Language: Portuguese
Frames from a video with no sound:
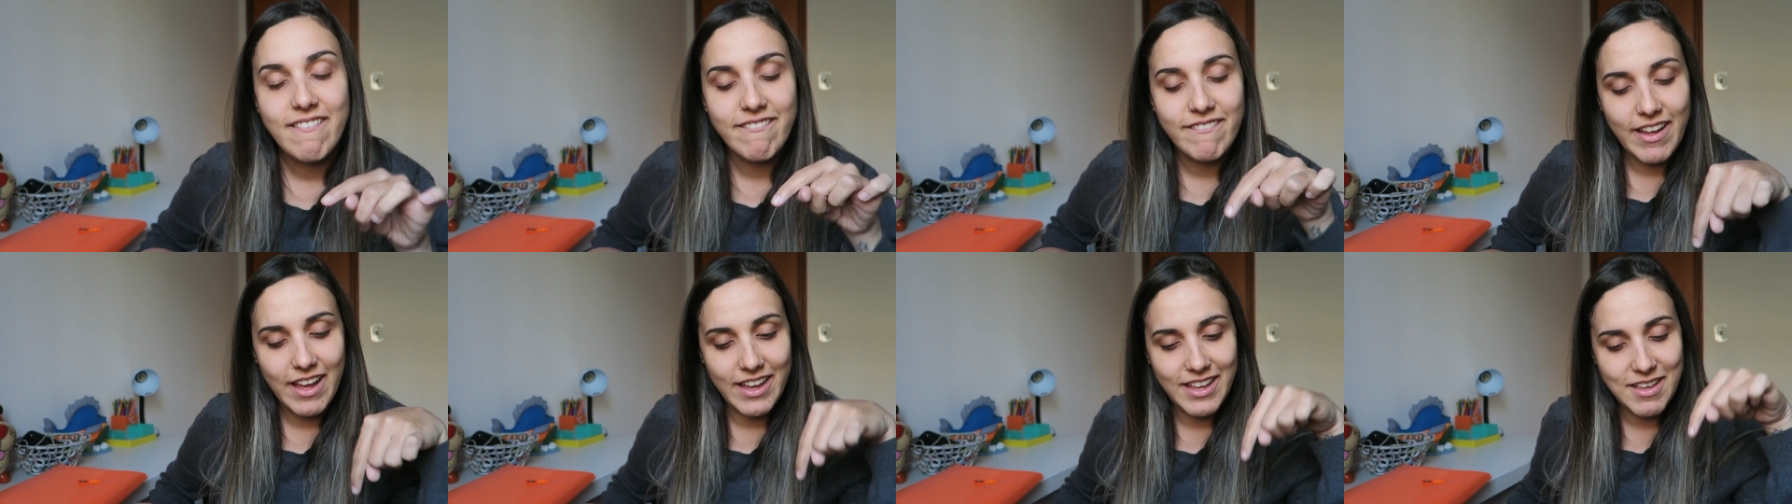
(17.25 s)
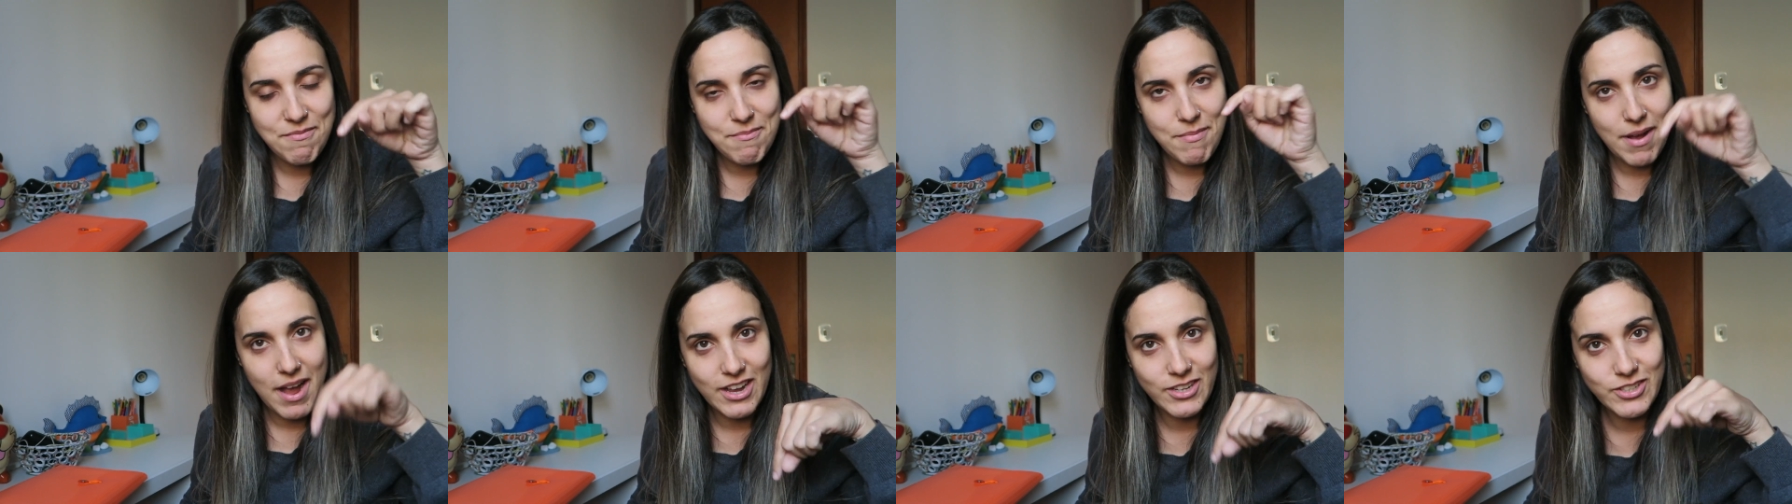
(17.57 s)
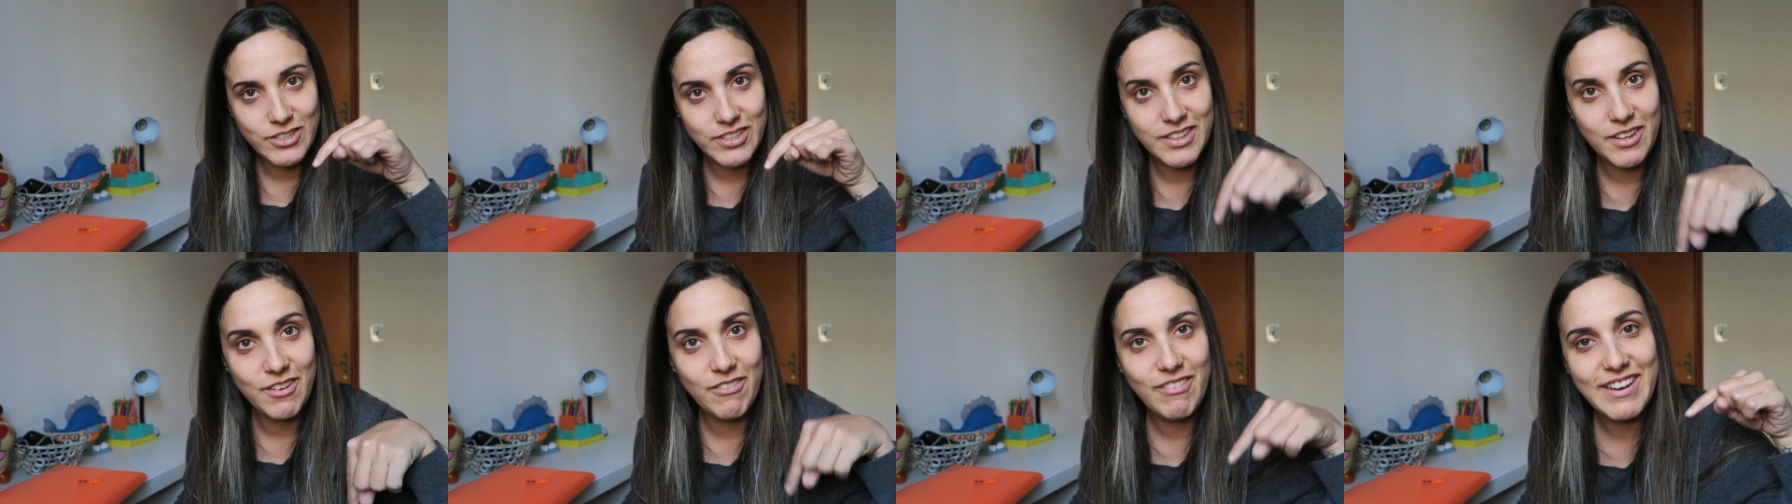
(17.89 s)
Vem aqui
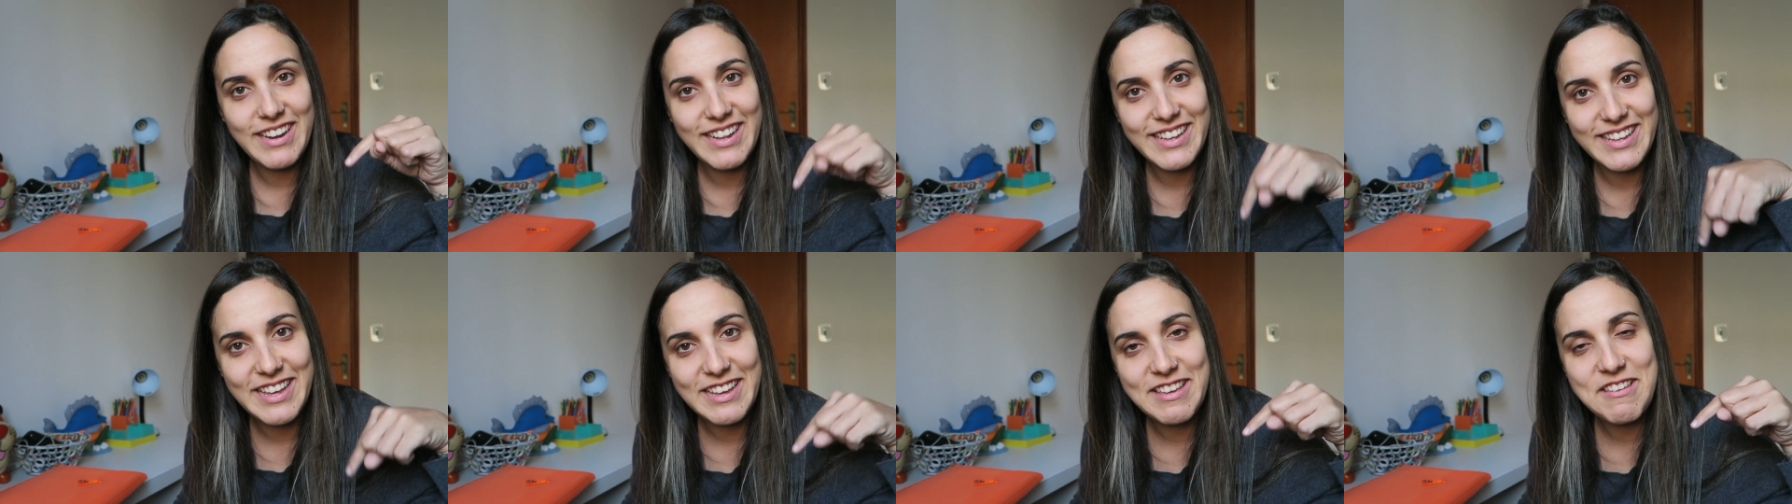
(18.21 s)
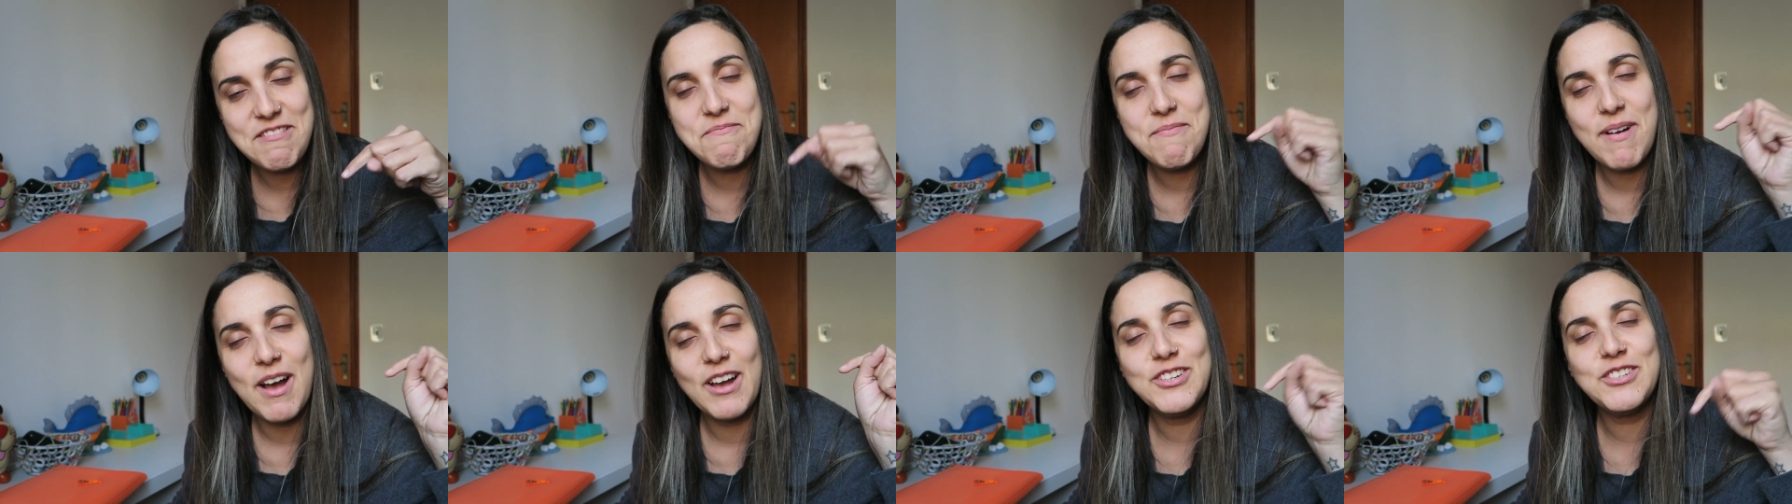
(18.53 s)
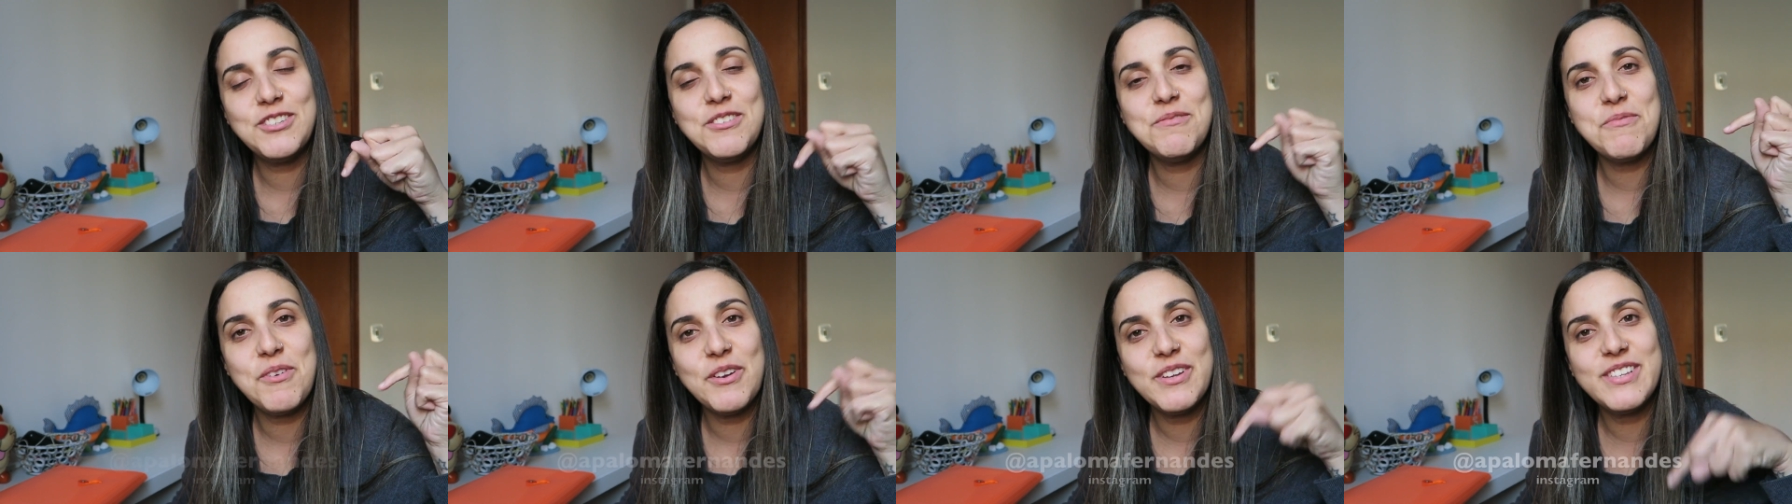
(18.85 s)
embaixo, que tem um link aqui
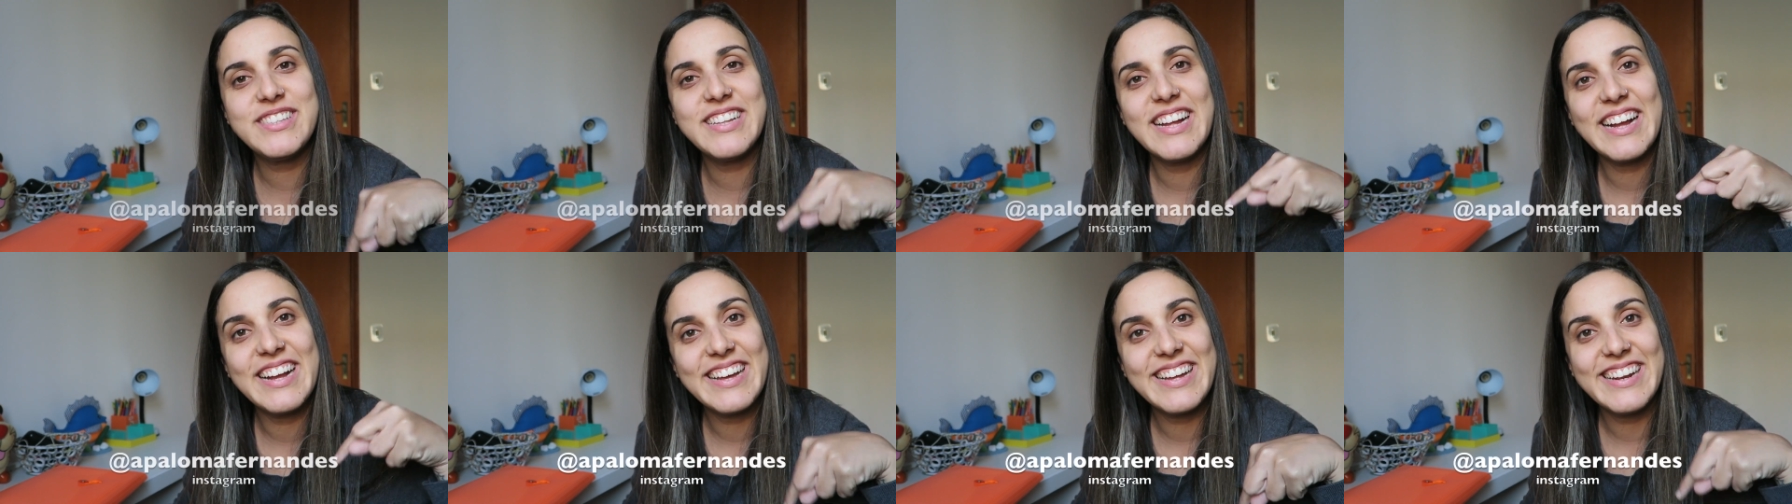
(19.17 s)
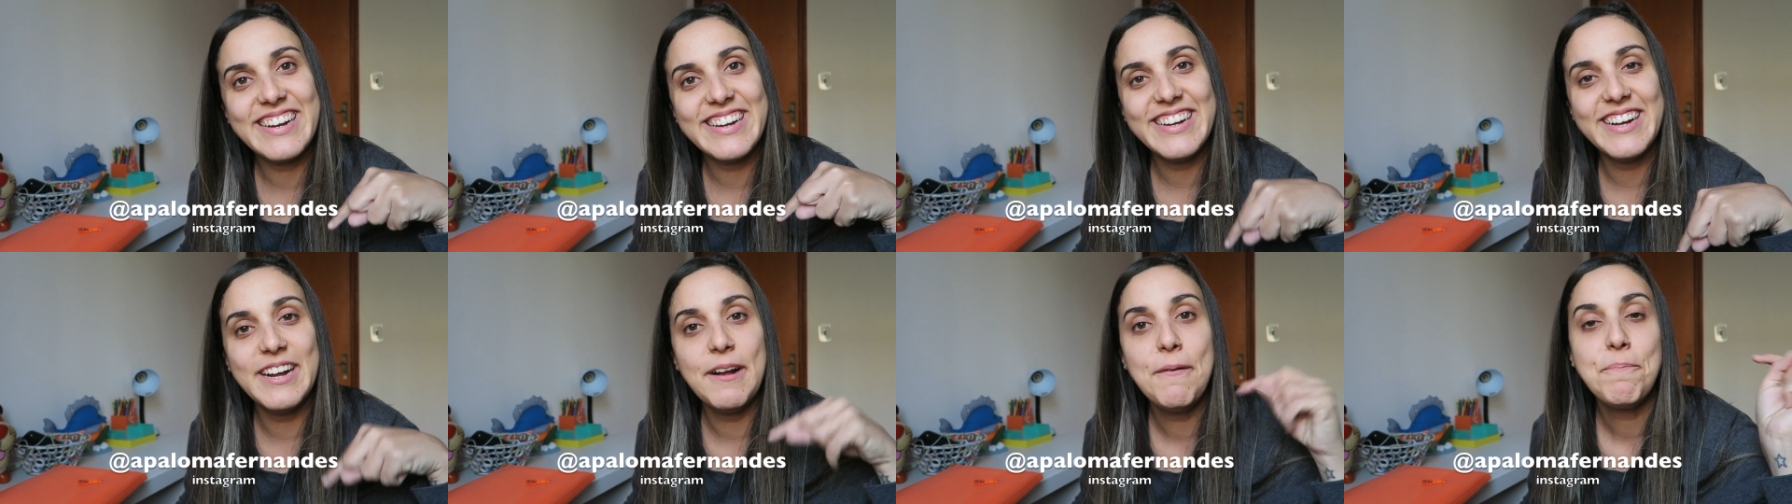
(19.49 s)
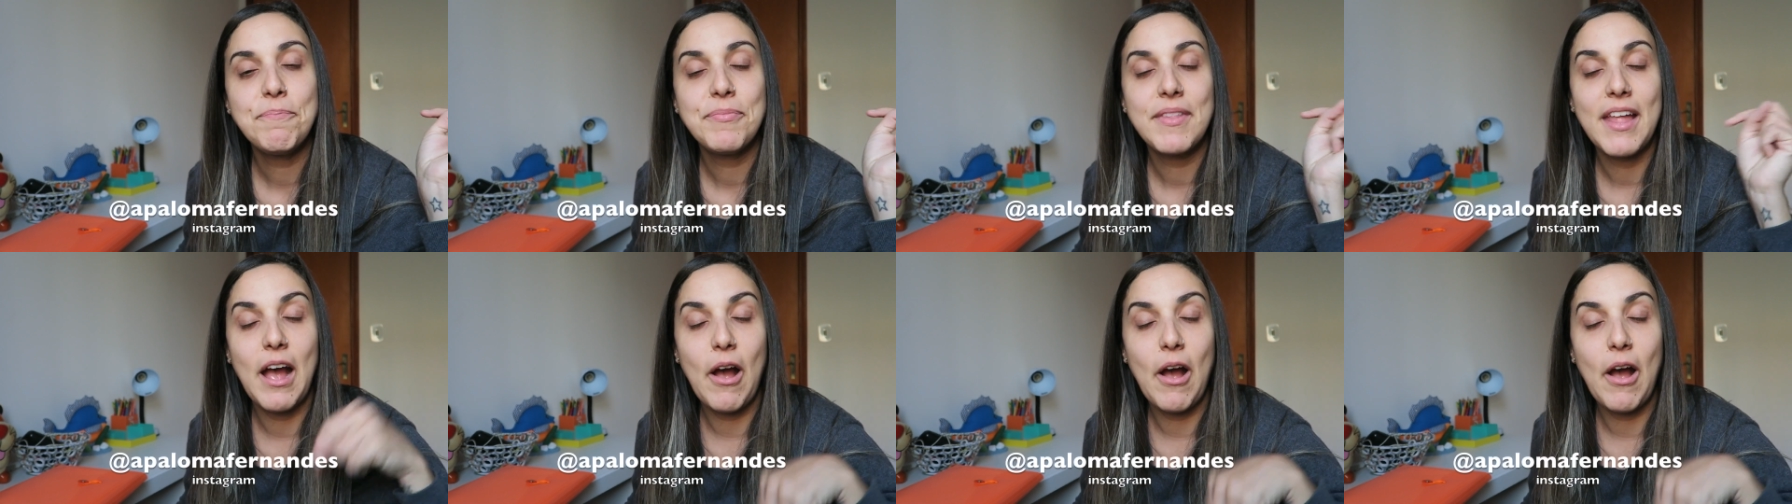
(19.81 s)
embaixo do meu Instagram,